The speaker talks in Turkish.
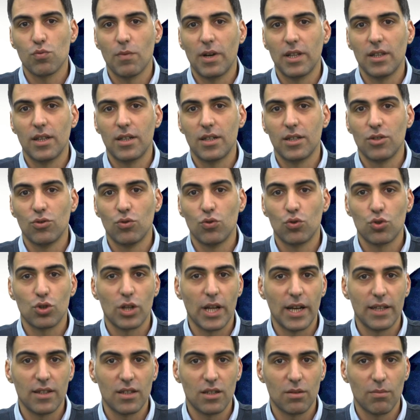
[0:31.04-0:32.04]
Uzmanların
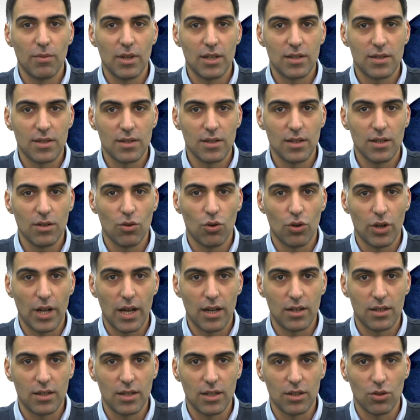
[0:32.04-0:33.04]
güçlendirmesini
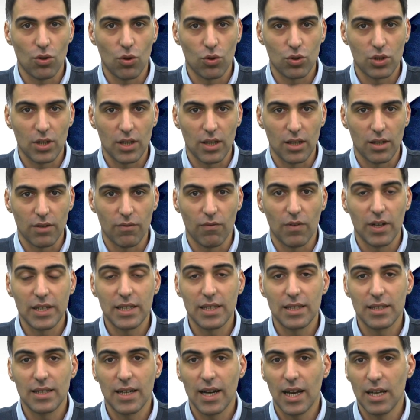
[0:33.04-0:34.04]
önerdiği noktaları
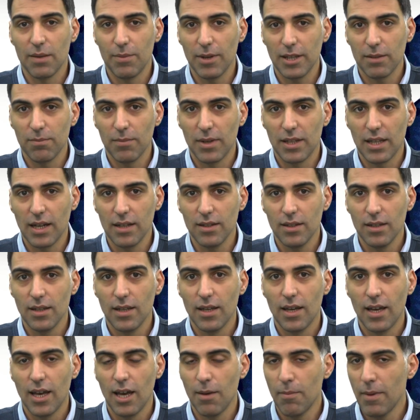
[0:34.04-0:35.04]
vakit kaybetmeden
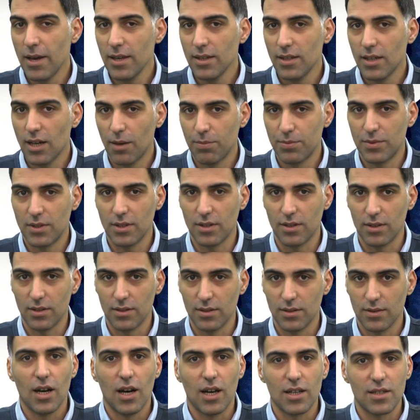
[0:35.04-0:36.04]
hemen yaptırın.
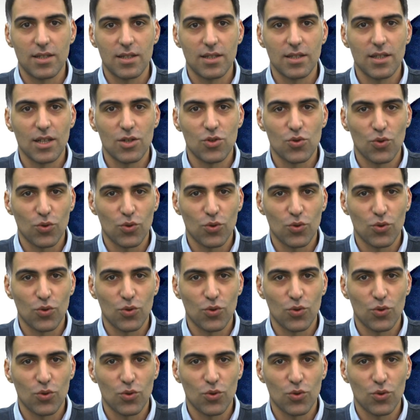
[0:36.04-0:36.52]
Aslında